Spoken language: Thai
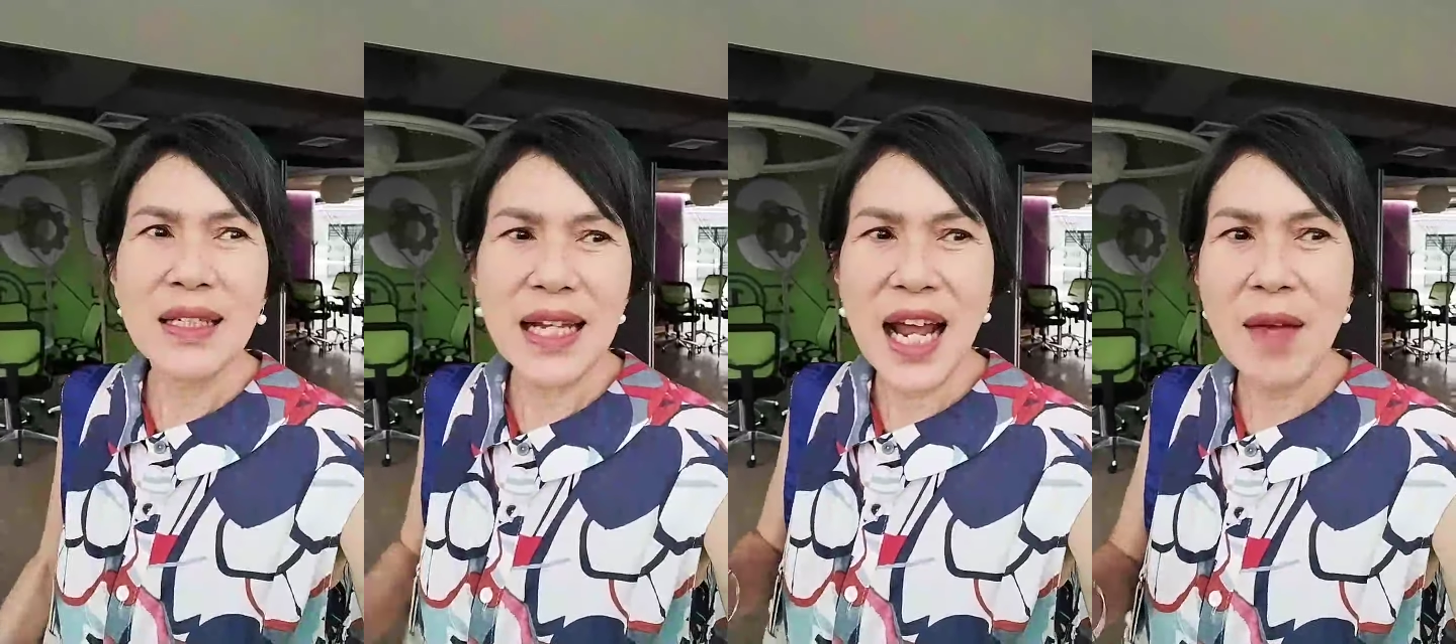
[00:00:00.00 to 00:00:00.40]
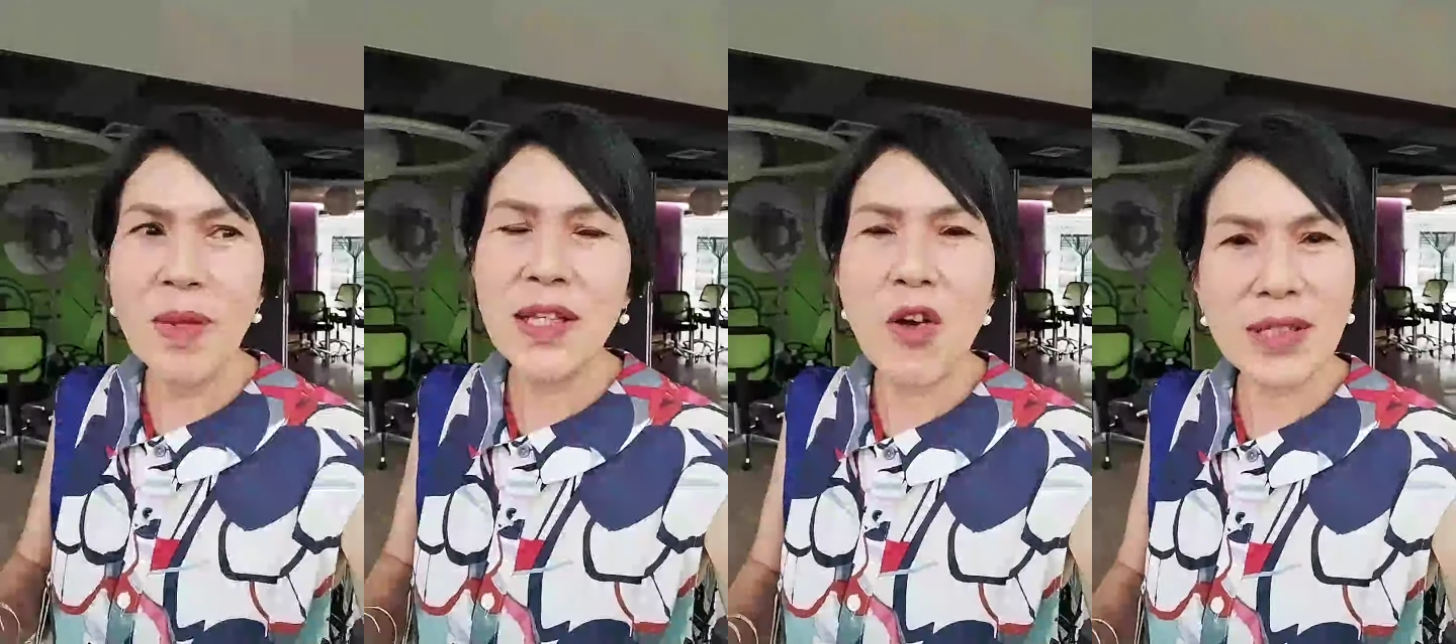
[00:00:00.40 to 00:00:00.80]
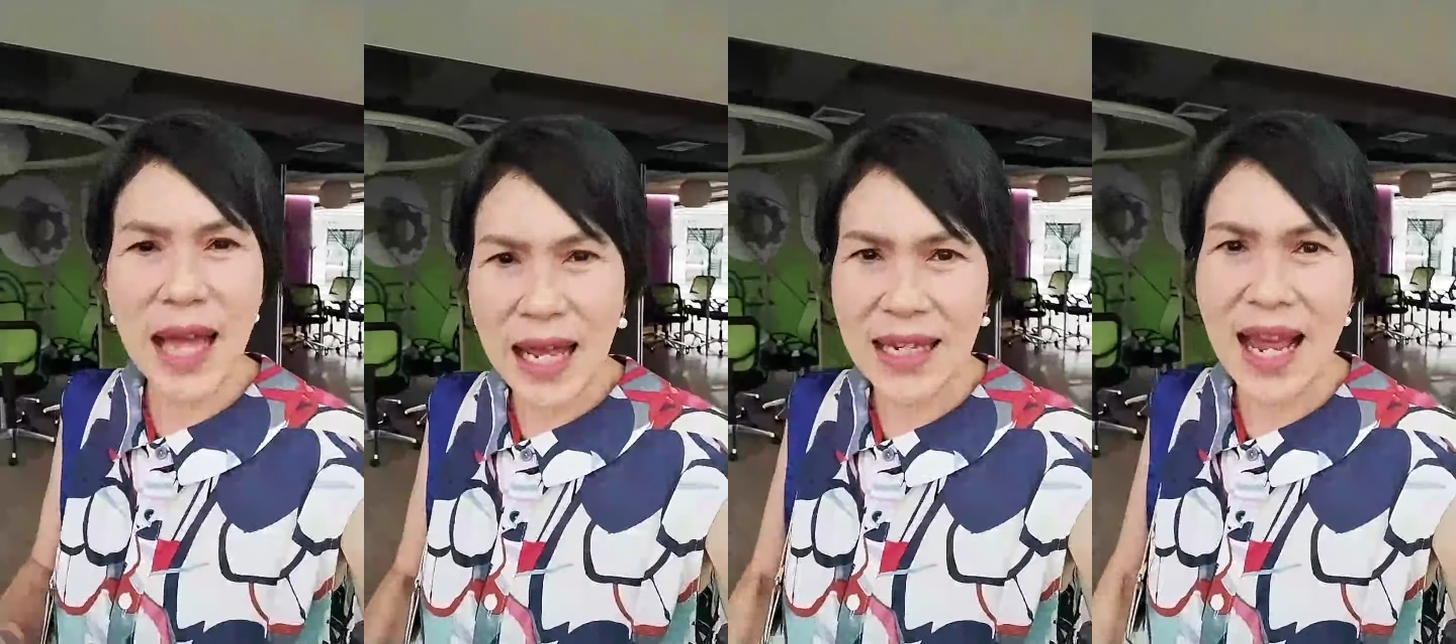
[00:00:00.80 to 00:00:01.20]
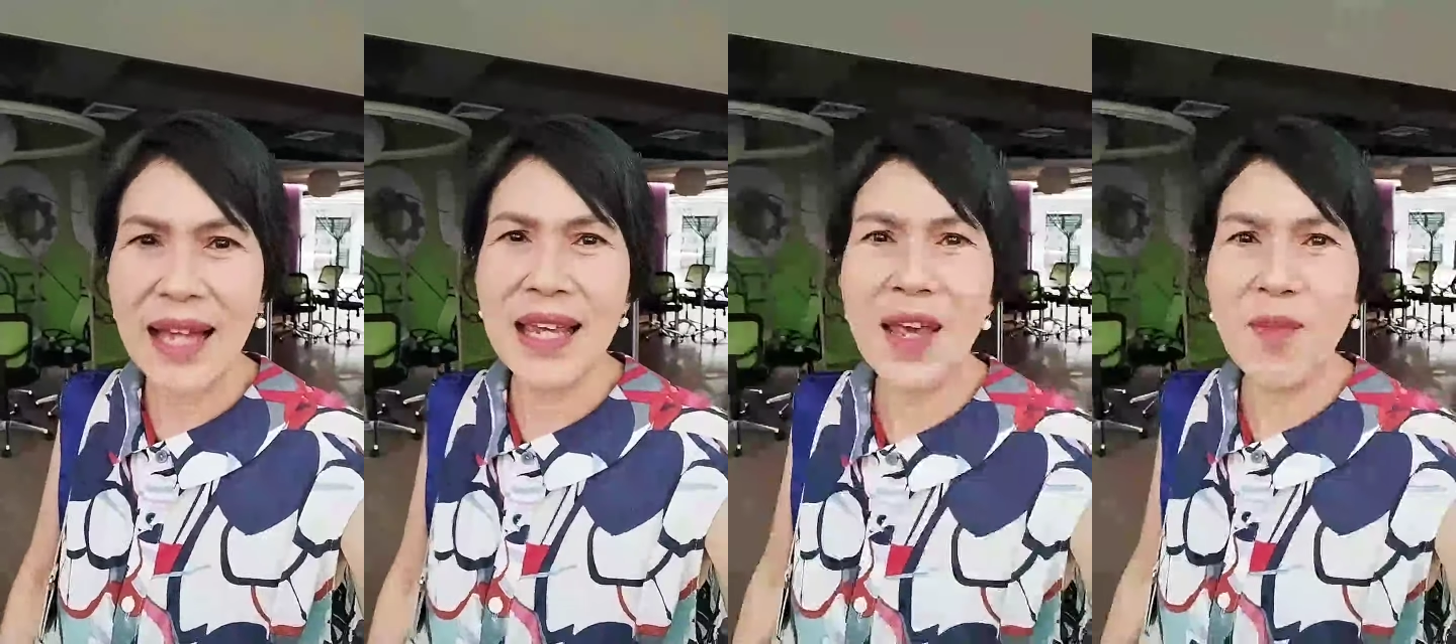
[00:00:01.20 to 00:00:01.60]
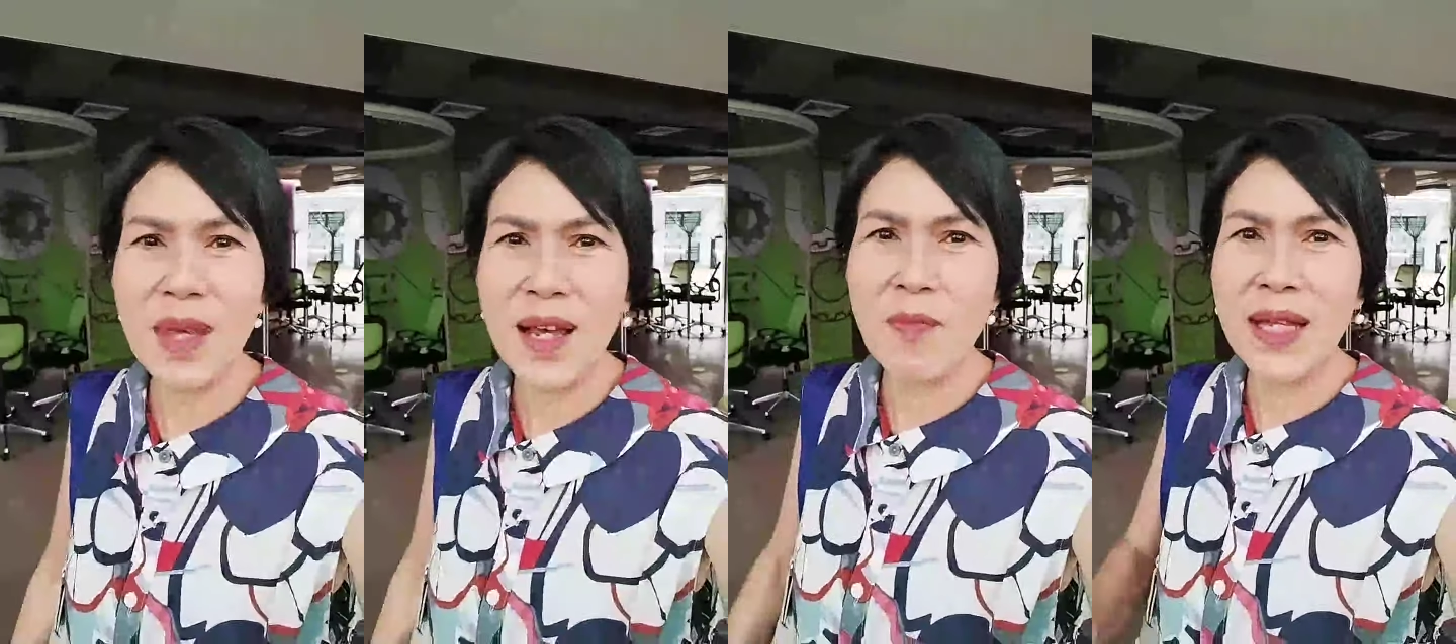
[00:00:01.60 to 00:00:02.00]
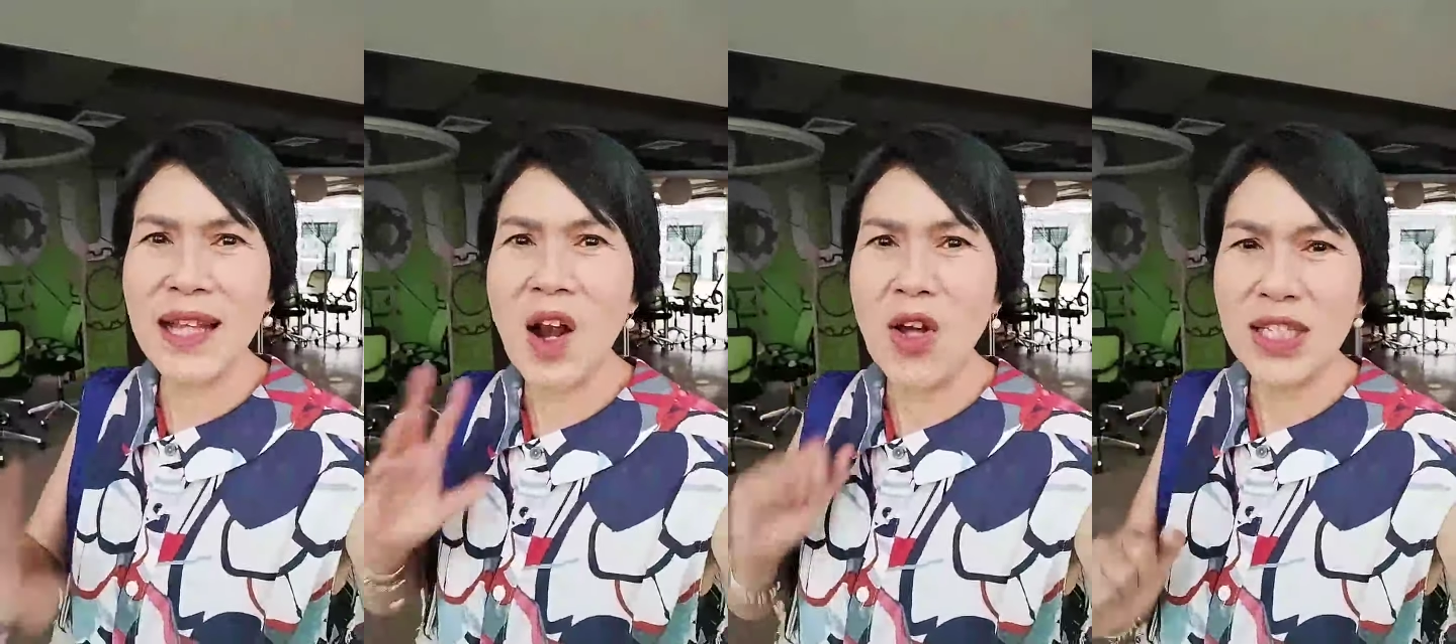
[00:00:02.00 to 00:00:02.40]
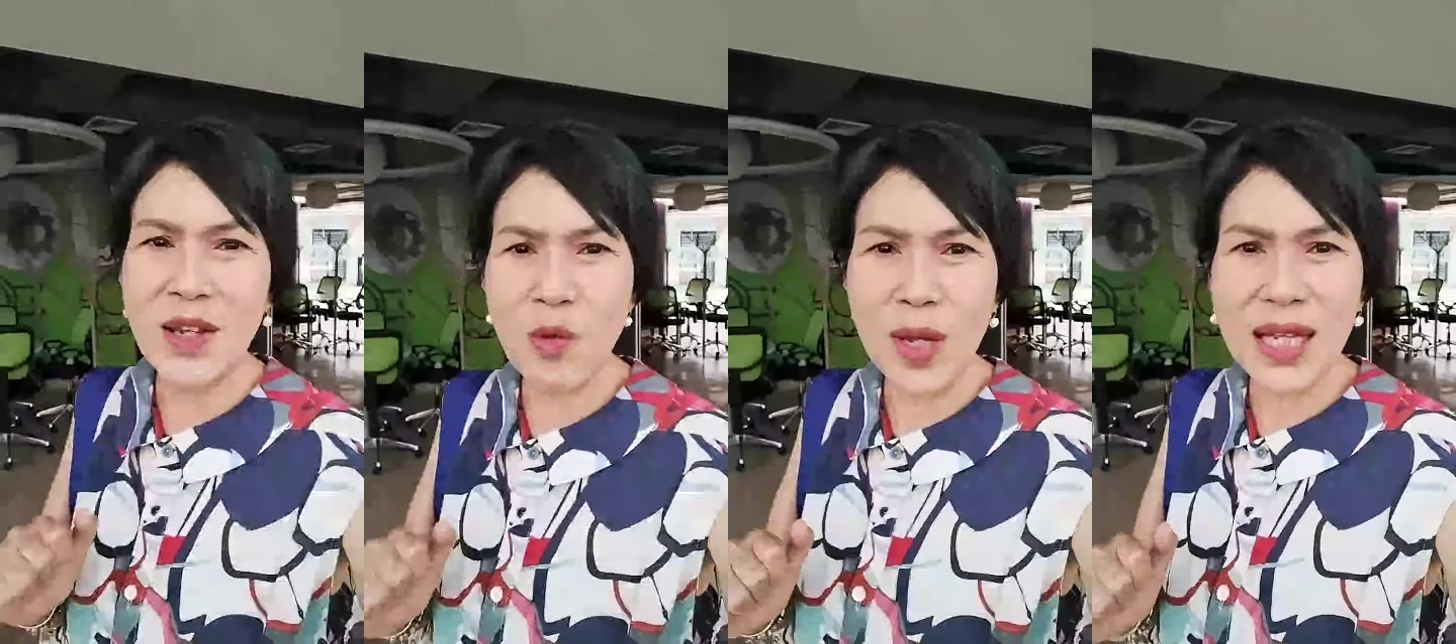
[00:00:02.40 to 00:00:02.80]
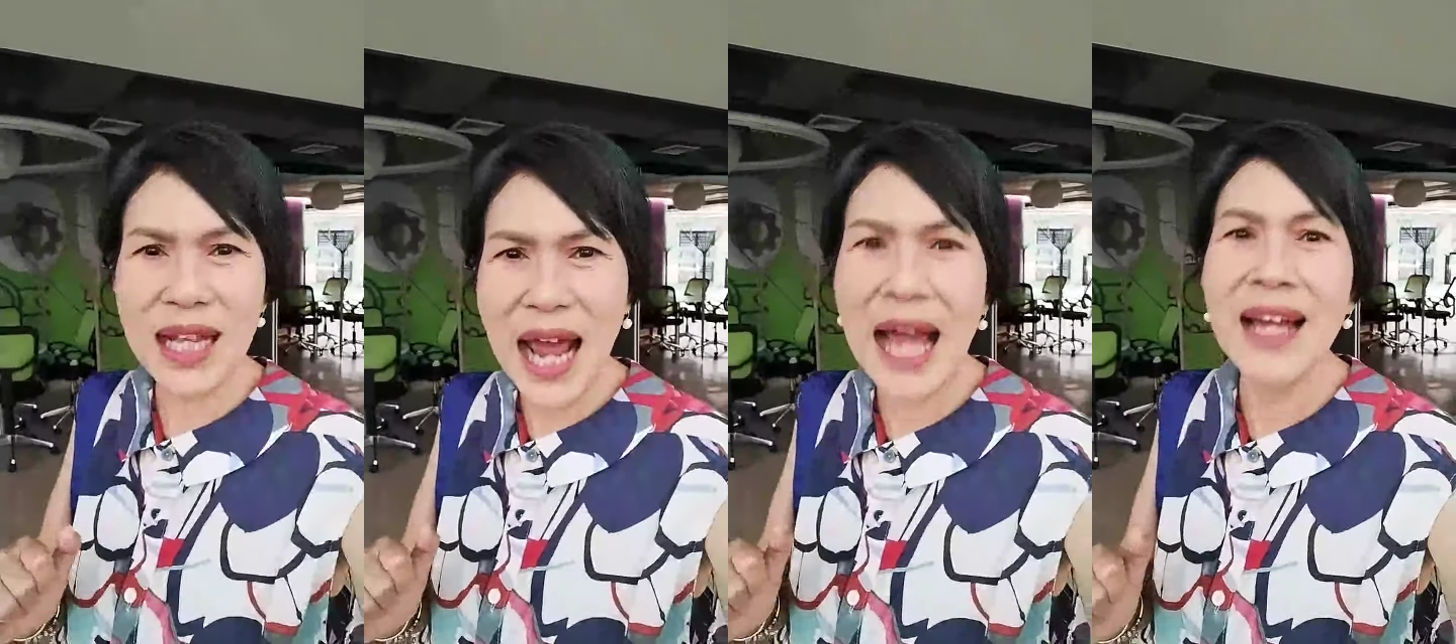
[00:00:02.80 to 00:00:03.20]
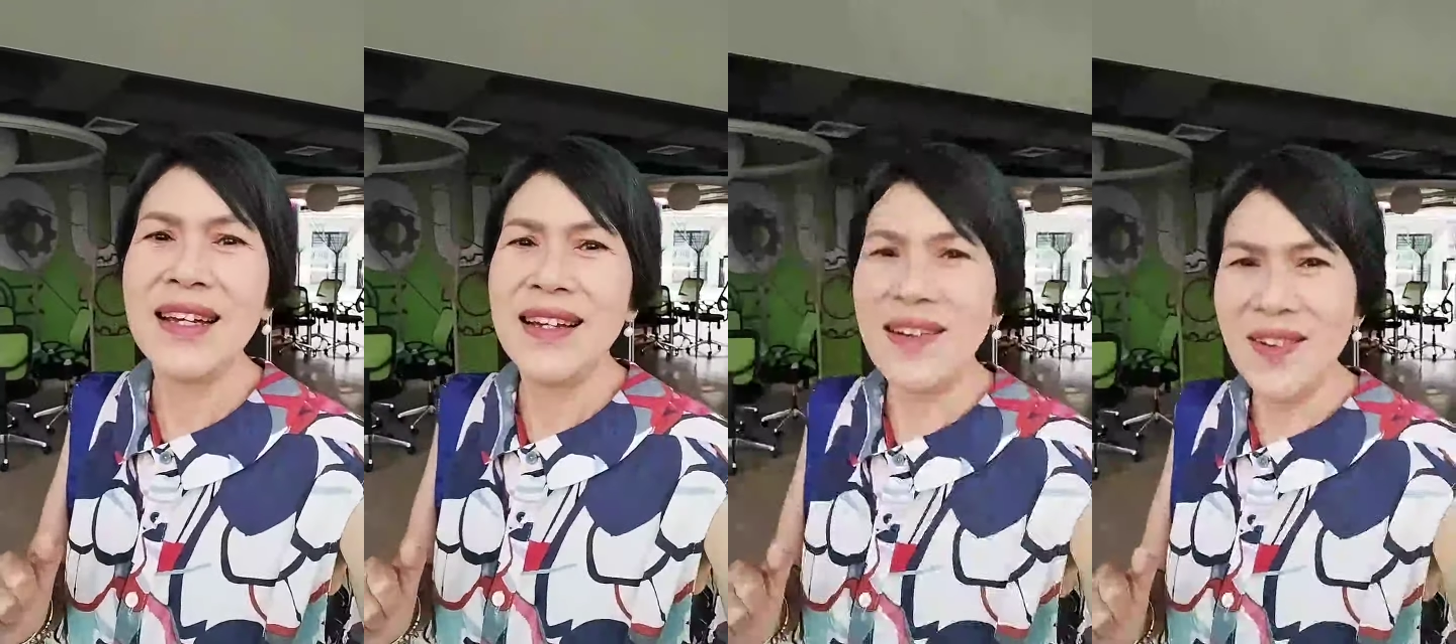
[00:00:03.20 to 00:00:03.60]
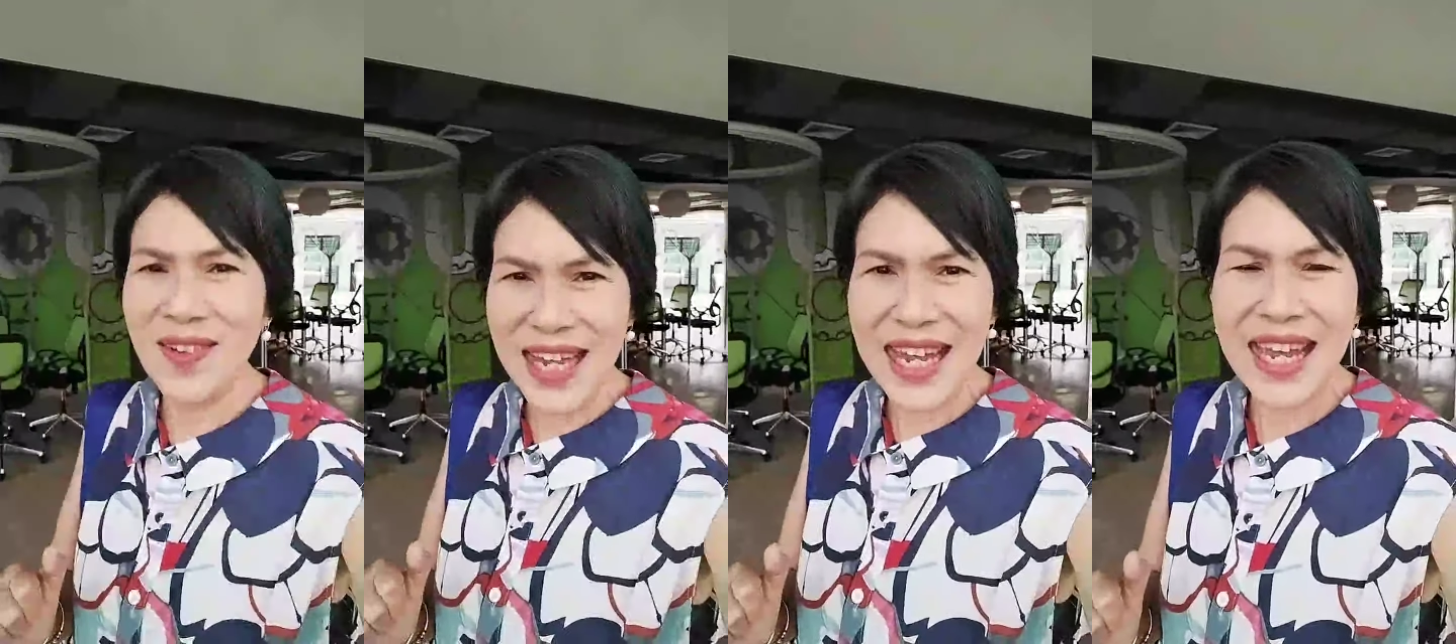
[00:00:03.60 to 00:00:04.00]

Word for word: จะได้ไม่ต้องทานยาเคมีกันไปตลอดชีวิตนะโอเค